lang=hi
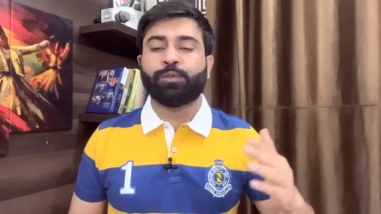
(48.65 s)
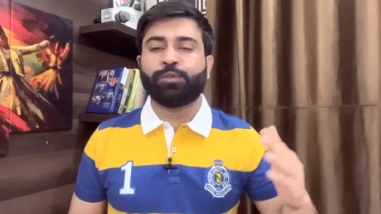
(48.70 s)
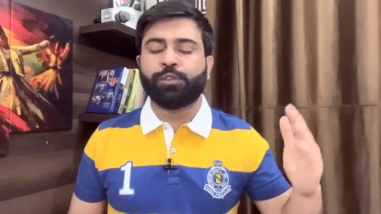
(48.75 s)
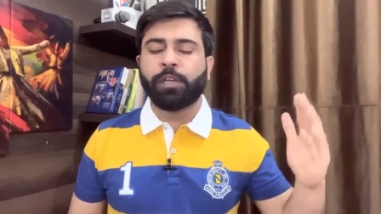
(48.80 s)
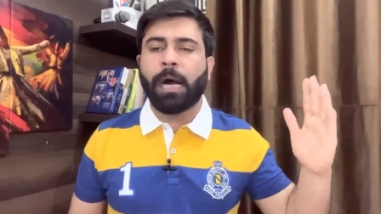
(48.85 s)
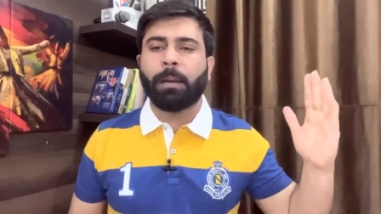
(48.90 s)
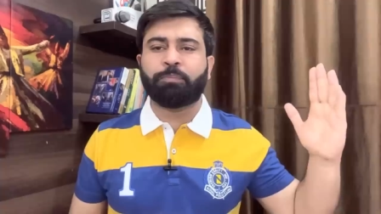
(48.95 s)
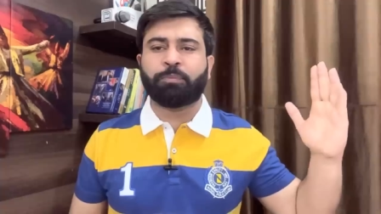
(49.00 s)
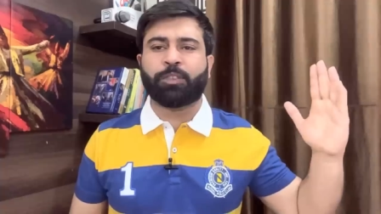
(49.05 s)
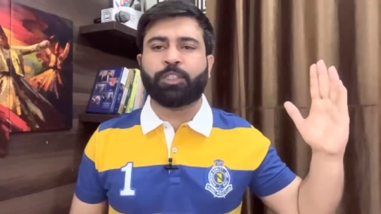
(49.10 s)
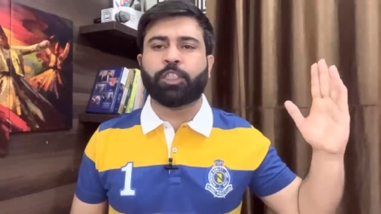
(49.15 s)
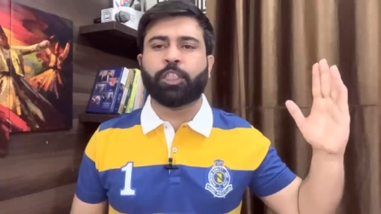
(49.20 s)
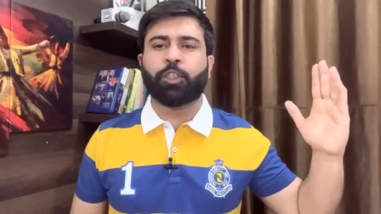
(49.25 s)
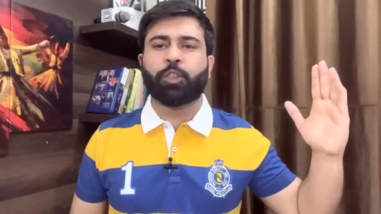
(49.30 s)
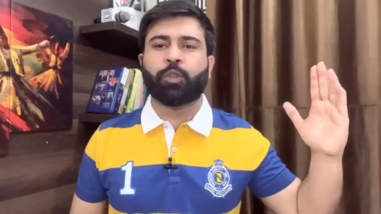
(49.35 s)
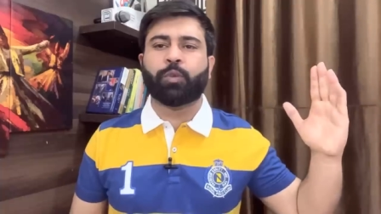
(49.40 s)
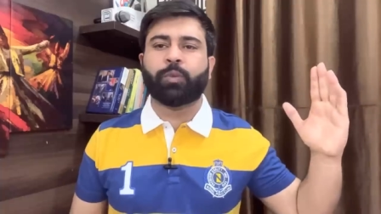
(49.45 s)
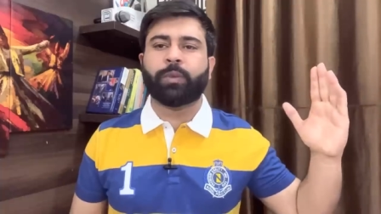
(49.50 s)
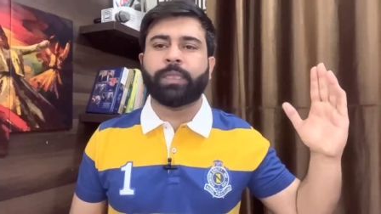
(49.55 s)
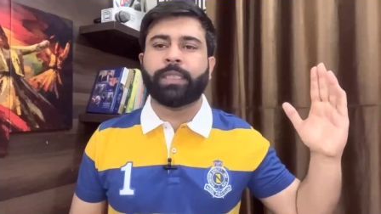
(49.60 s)
वापसी
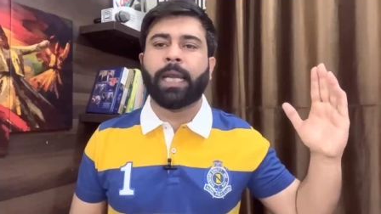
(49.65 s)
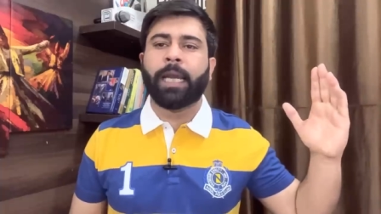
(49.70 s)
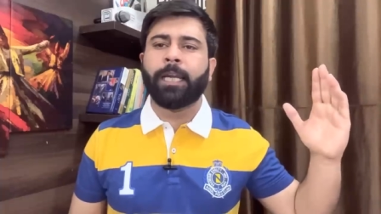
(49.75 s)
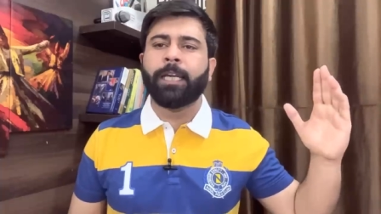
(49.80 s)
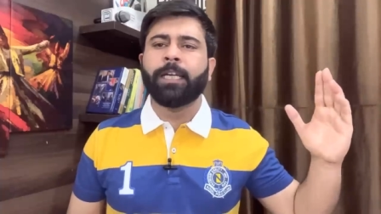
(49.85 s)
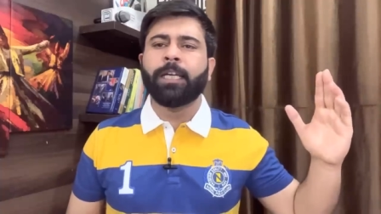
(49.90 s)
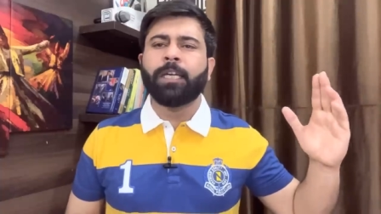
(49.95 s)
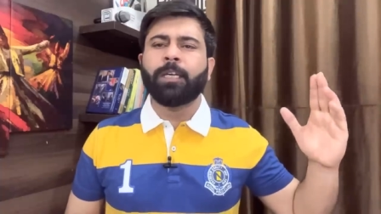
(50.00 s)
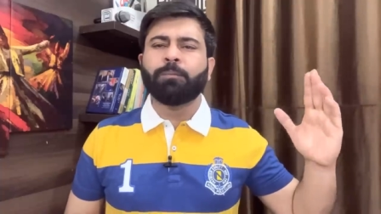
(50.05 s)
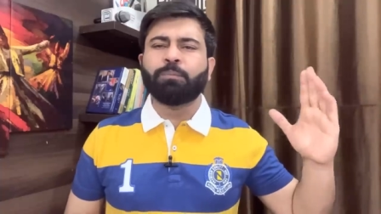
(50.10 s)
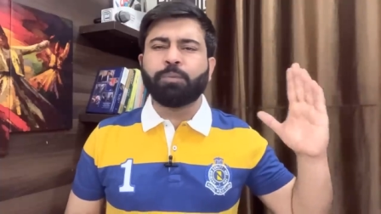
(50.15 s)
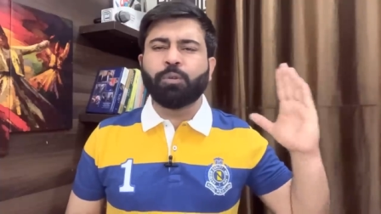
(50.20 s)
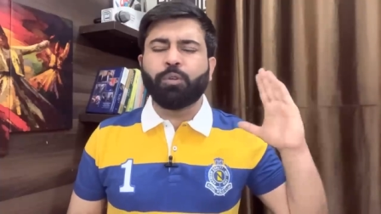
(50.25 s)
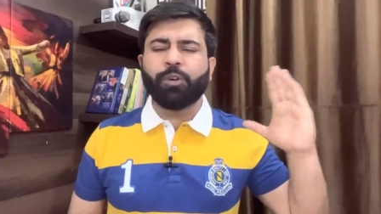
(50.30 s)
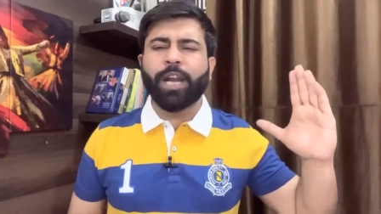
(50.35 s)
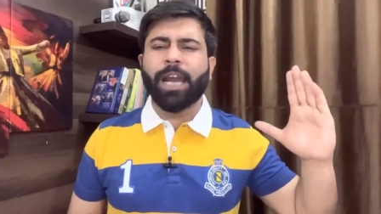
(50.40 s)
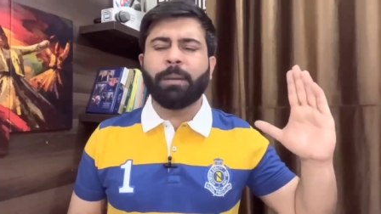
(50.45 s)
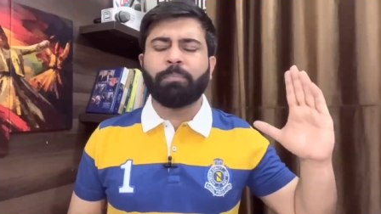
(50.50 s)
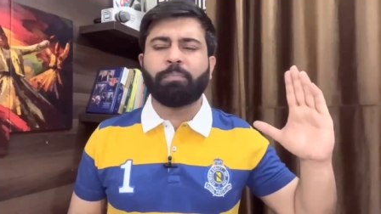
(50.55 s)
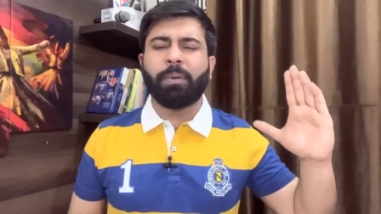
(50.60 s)
हुई है
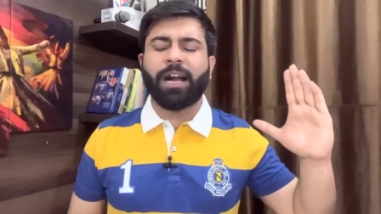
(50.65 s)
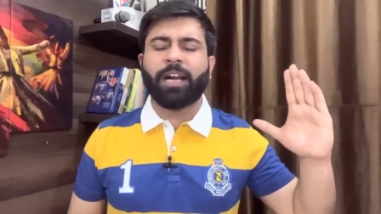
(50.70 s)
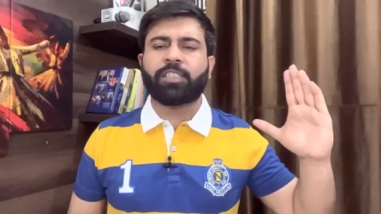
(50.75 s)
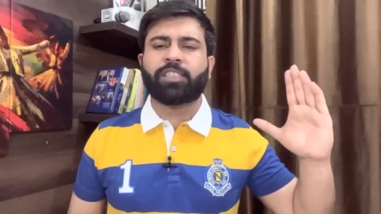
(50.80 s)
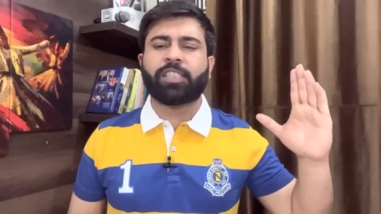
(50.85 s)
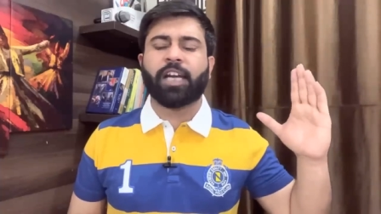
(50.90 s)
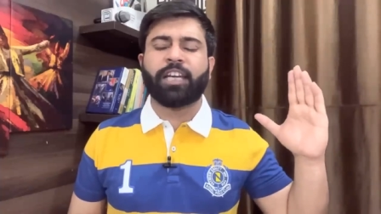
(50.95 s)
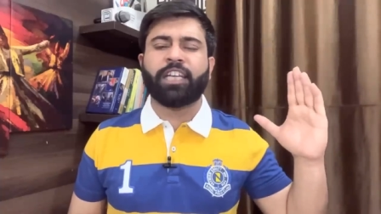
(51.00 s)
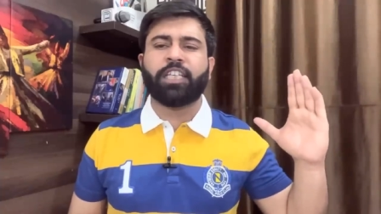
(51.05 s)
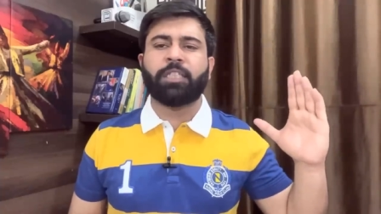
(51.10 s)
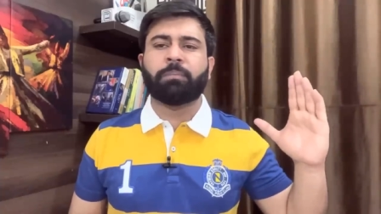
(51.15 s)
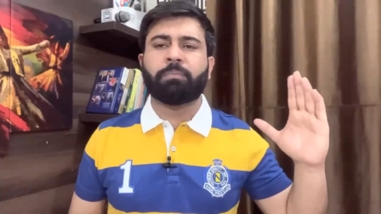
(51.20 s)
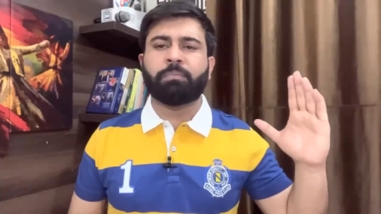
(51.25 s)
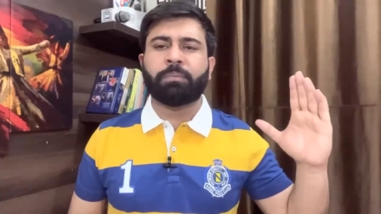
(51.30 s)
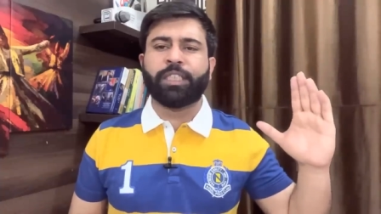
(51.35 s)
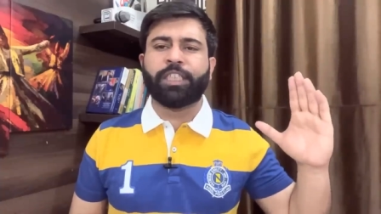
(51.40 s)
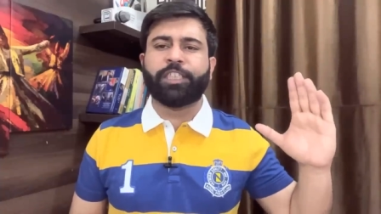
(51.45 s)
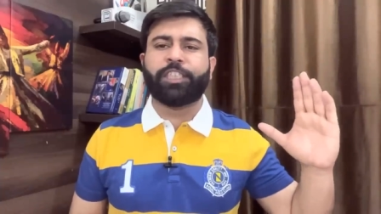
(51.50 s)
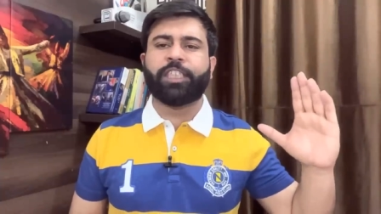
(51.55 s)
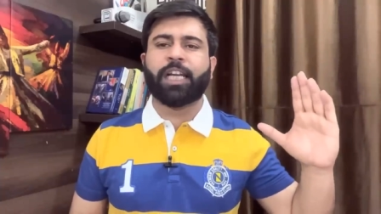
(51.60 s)
पूरे पाकिस्तानी
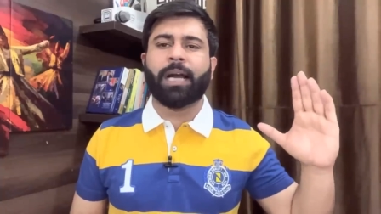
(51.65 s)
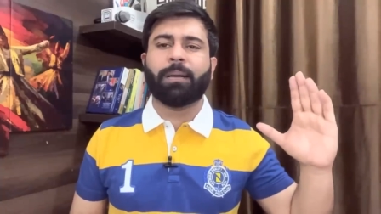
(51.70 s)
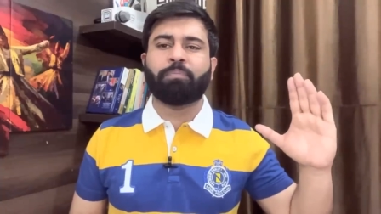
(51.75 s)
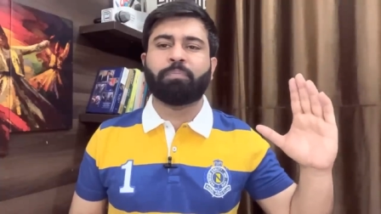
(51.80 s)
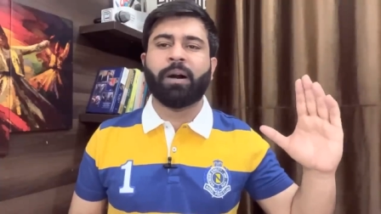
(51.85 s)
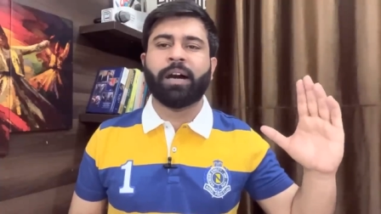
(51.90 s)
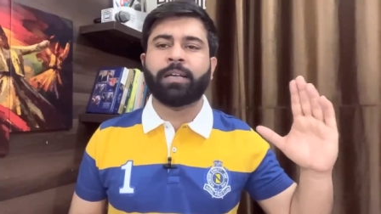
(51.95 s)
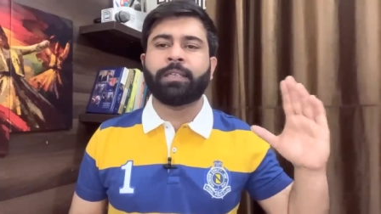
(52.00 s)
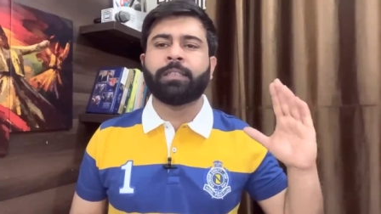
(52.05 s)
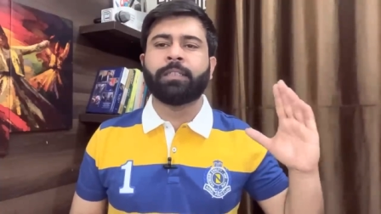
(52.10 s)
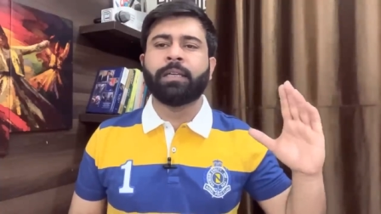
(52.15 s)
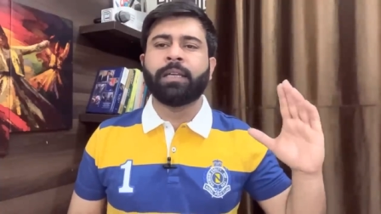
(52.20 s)
मीडिया पर